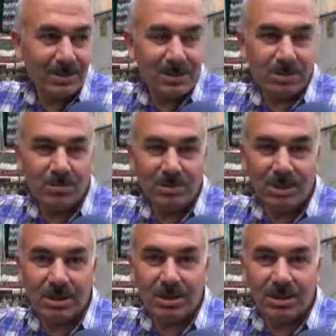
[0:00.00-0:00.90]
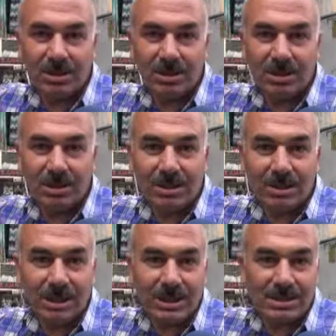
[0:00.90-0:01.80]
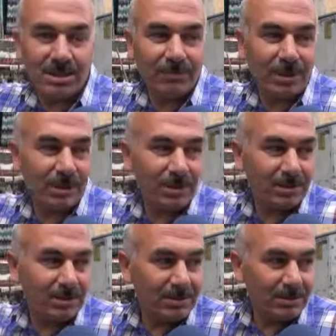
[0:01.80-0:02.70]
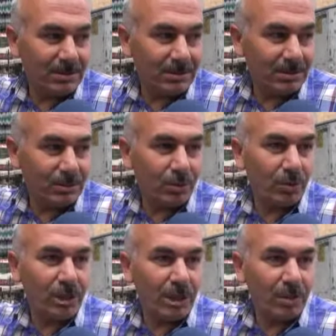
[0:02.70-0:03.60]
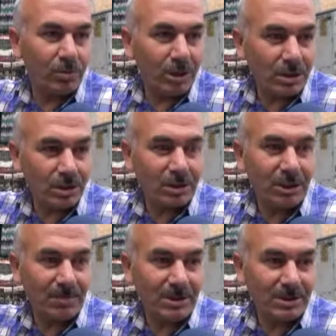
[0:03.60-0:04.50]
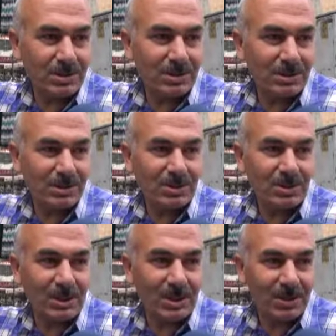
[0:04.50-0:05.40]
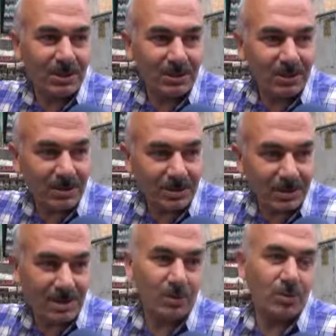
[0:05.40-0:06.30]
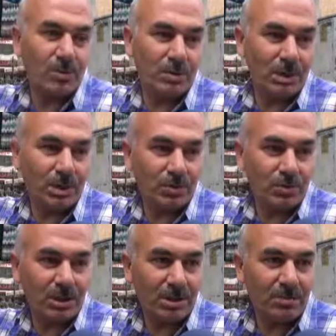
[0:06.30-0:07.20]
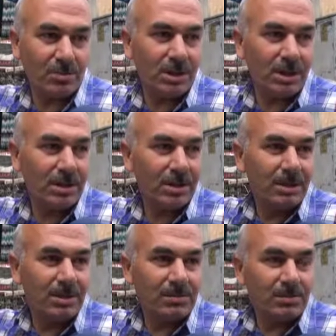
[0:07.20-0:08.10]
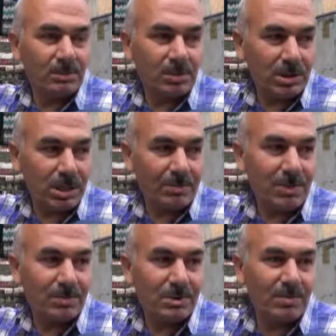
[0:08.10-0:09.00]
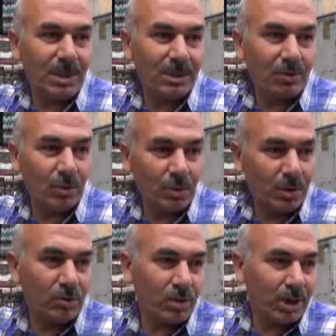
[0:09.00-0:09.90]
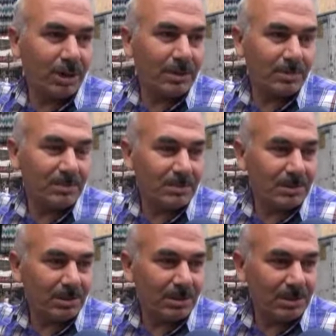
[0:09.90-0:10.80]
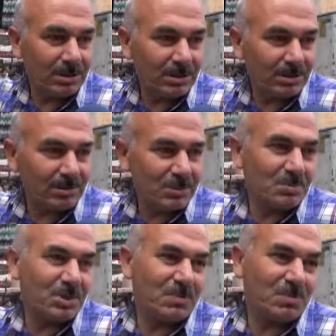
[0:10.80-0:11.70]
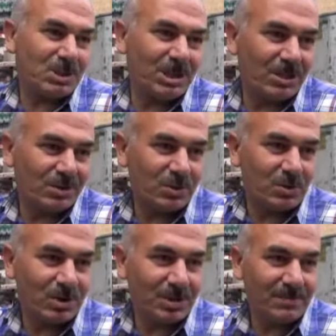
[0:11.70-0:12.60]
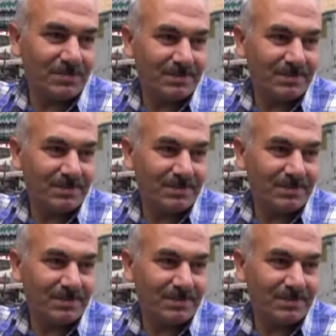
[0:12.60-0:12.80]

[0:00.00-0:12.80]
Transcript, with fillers: E şimdi esnafların bu olaya duyarsız kalması hırsızlara hırsızların önünü açıyor yani. Bu da direktmen bizim ekonomik olarak e, bizim cebimize yansıyor yani.